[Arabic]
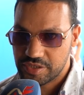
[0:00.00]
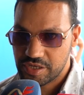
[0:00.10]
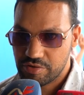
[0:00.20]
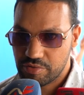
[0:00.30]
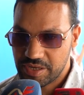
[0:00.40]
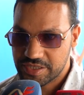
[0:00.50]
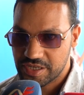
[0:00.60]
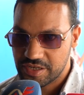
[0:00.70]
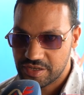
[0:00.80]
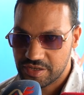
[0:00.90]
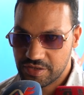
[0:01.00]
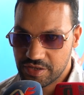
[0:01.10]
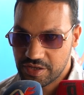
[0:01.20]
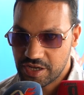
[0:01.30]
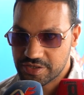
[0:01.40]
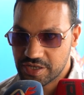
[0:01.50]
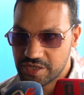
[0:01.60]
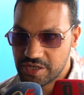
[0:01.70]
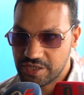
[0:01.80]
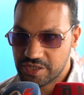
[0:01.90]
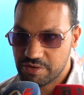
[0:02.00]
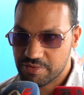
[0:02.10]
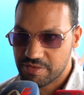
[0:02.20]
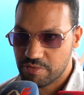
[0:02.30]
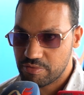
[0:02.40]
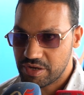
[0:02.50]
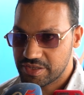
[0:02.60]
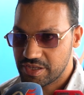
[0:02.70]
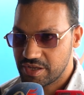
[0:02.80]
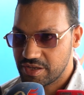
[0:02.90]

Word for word: آه، ديالهم حتى حتى يعني كيوصلوا لواحد